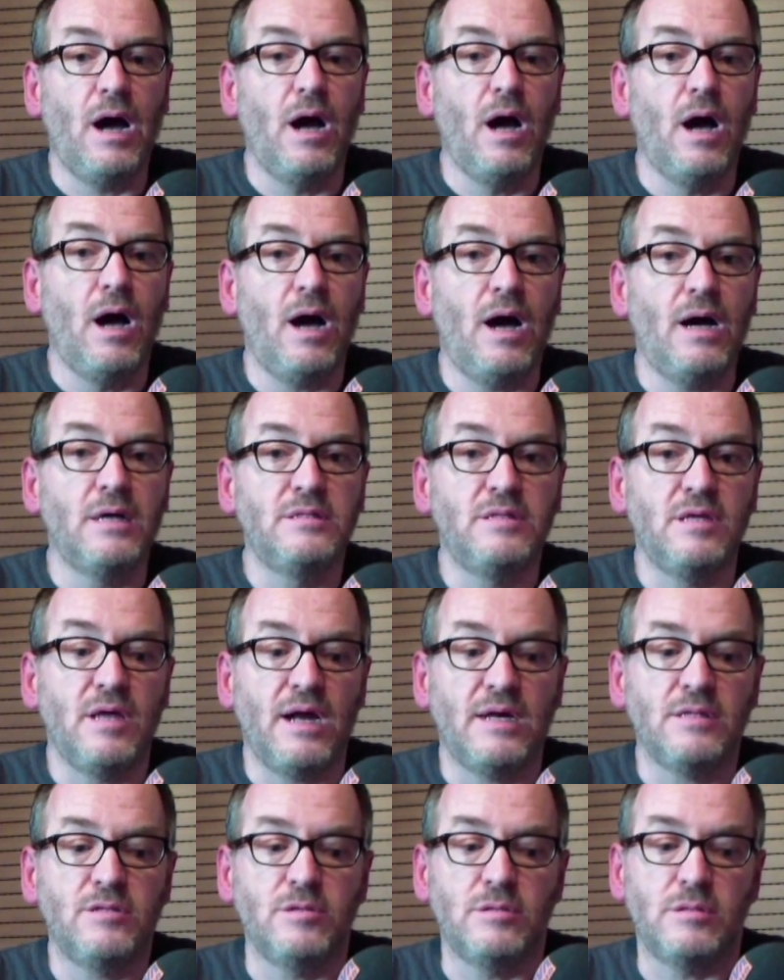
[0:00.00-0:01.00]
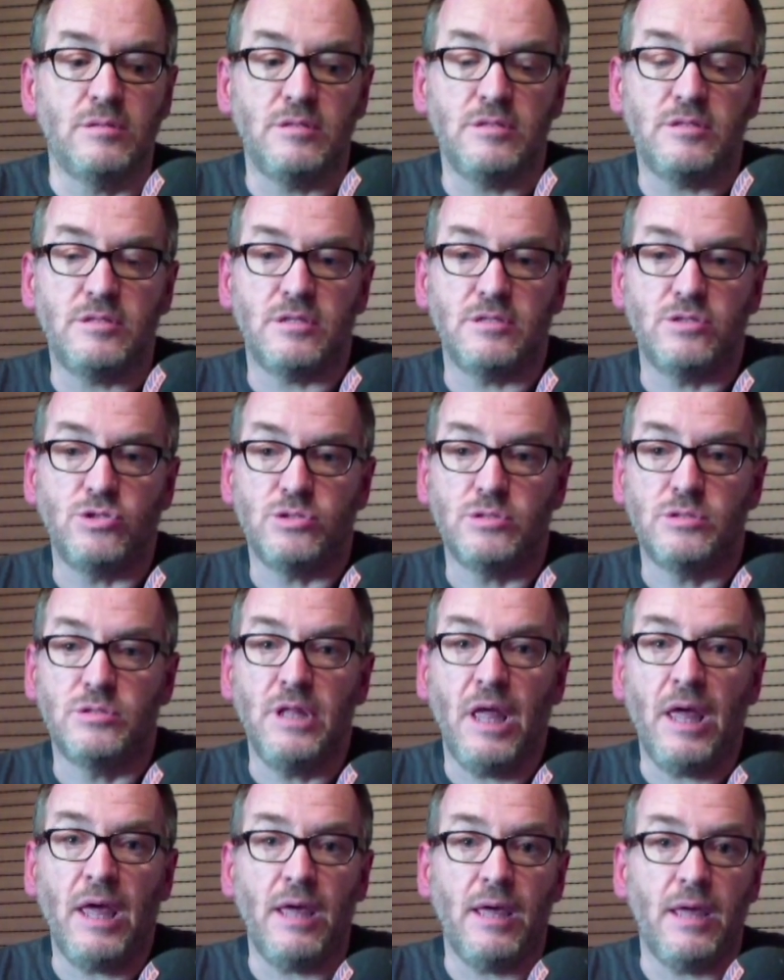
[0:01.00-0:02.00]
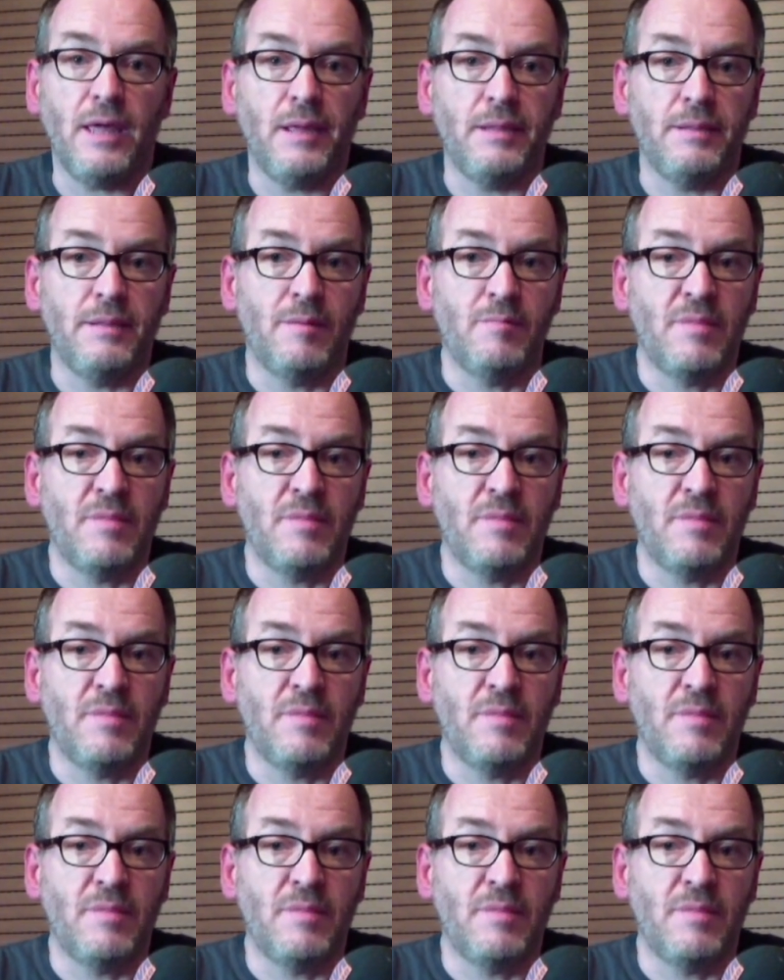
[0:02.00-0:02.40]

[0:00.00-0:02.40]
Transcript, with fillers: ha, ha tirato ogni stagione